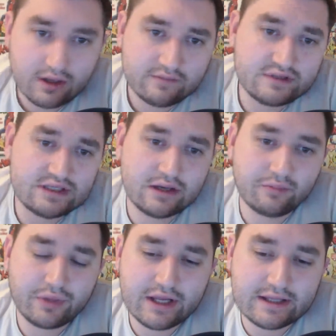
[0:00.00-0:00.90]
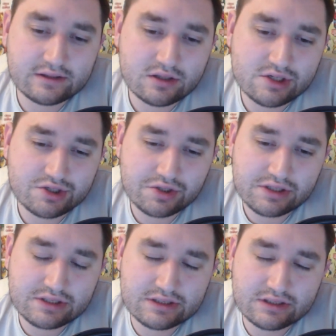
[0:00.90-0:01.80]
Всем приятной
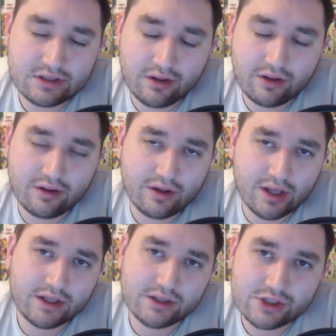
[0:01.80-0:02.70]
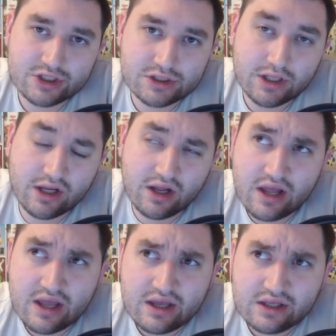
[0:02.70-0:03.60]
жизни. Это Шашлык.
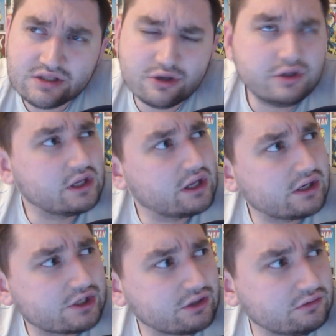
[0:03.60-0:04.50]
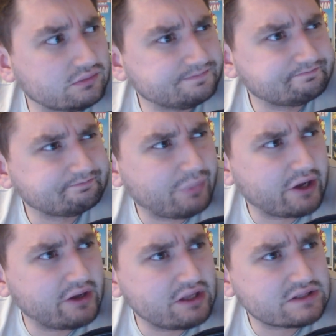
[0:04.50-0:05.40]
И сегодня я решил
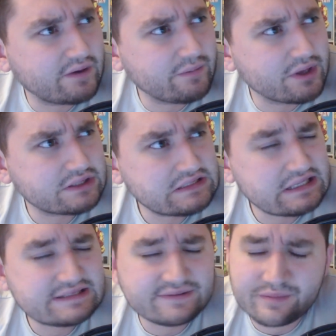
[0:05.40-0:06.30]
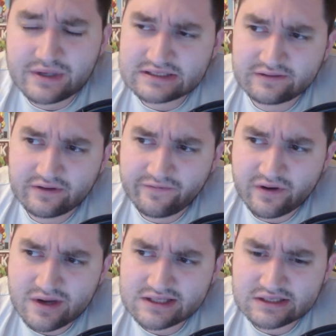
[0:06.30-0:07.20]
поговорить с вами о средствах массовой
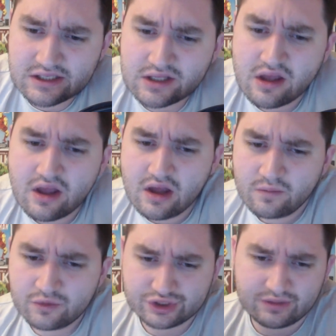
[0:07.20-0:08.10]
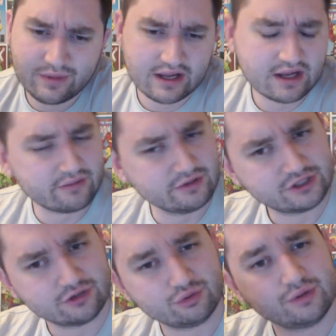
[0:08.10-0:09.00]
информации. Можете меня, как
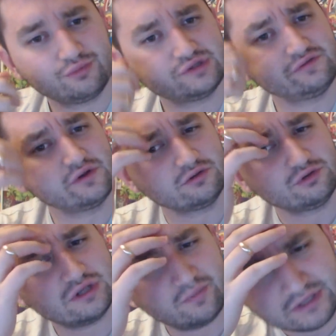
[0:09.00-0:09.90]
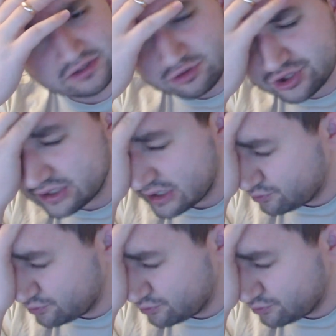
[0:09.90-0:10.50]
обычно, куда-нибудь свернуть и послушать, кому